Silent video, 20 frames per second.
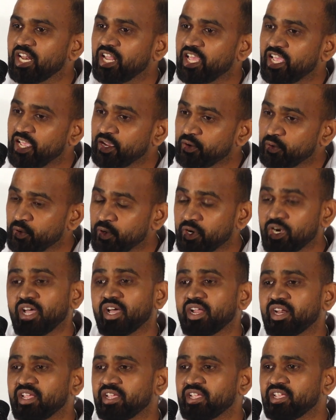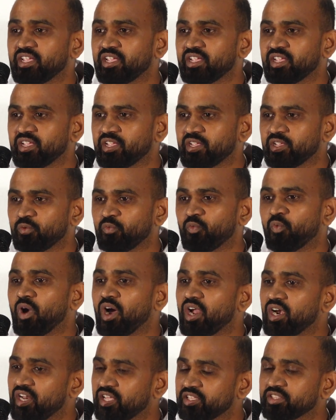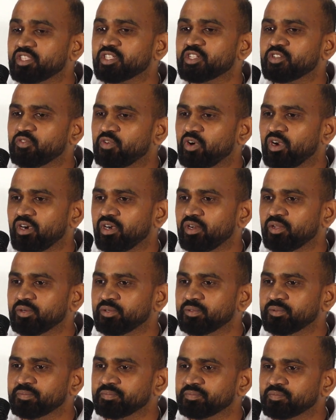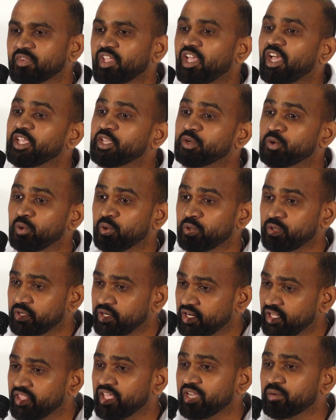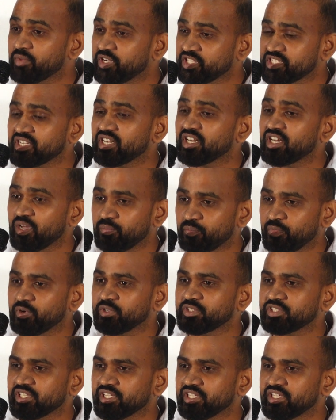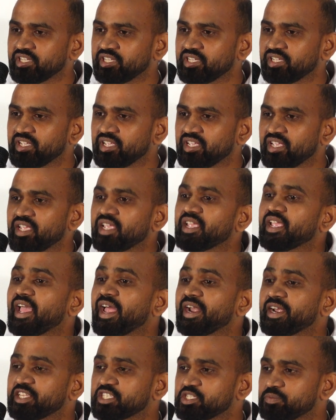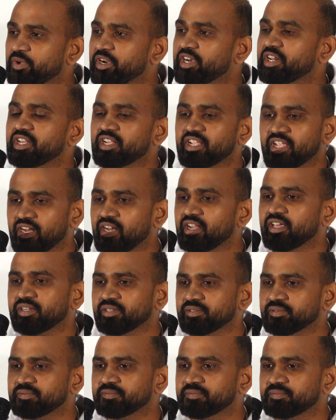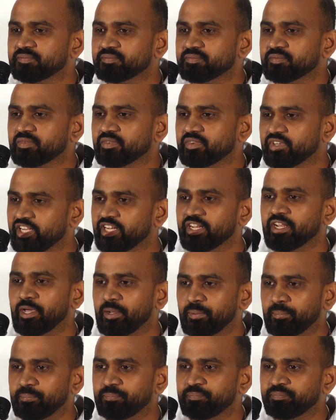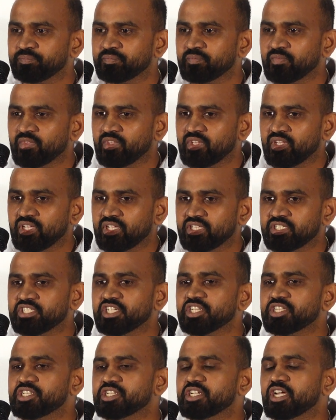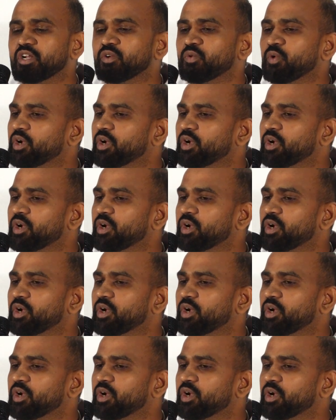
లేకుండానే వాళ్ళంతట వాళ్ళు హైకోర్టు ధర్మాసనాన్ని అప్రోచ్ అయ్యి యాంటిసిపేటరీకి వెళ్ళారు నిన్న జడ్జి గారు